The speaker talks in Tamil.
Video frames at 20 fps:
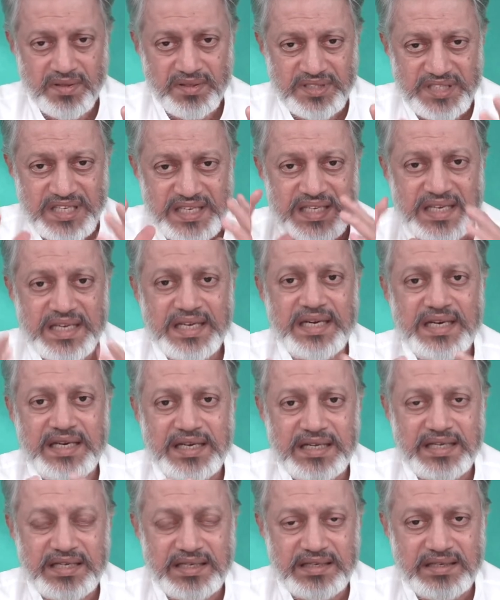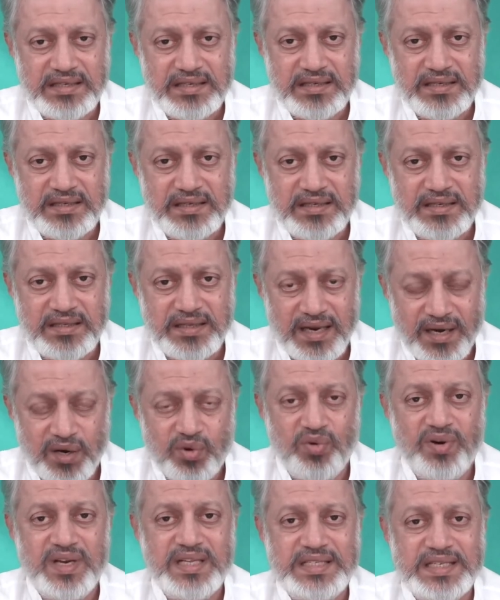சிக்கிக்கிட்டு
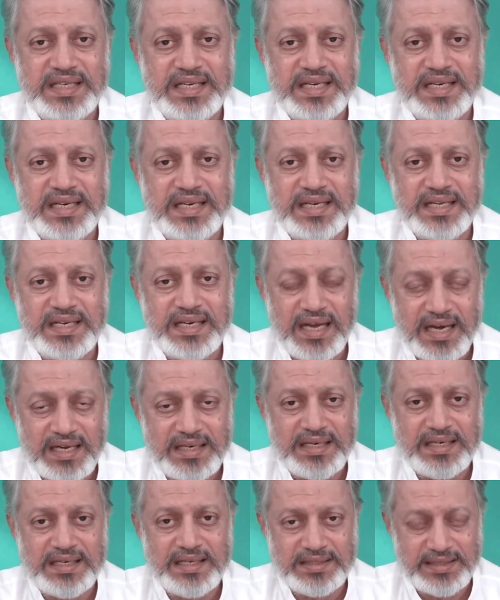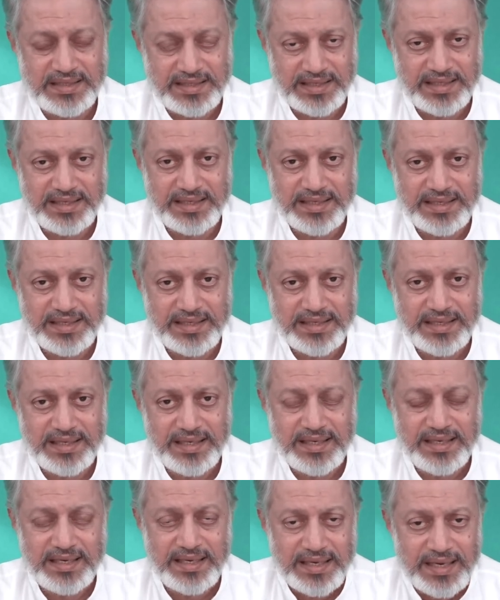தனக்குள்ள சிக்கிக்கிட்டு நான்கிட்ட சிக்கிக்கிட்டு
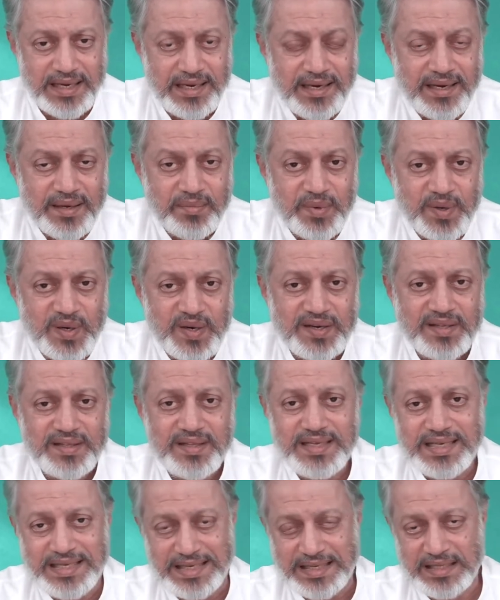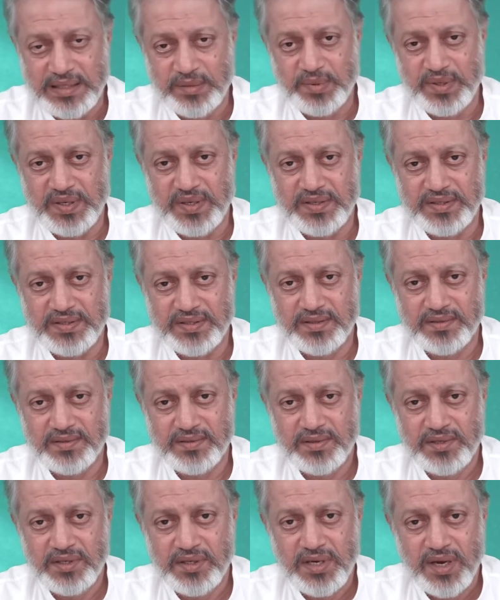என்ன பண்றது ஏது பண்றது
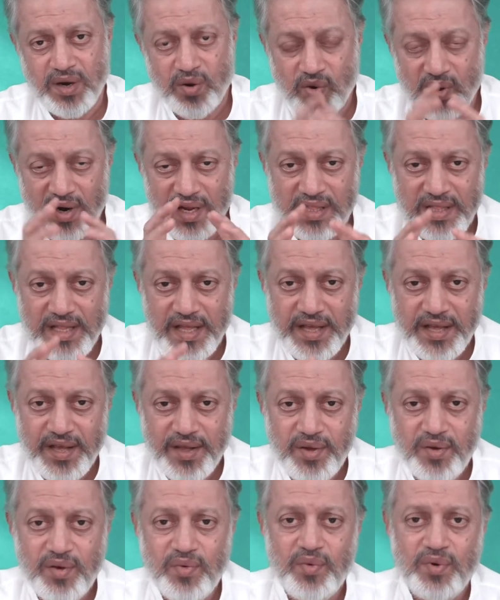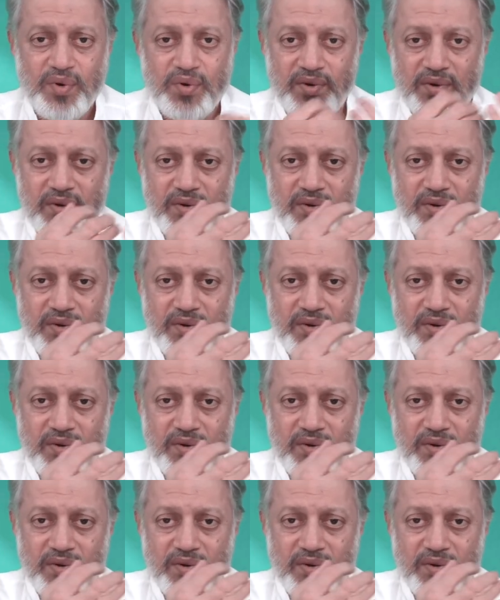குழந்தையும் ஒரு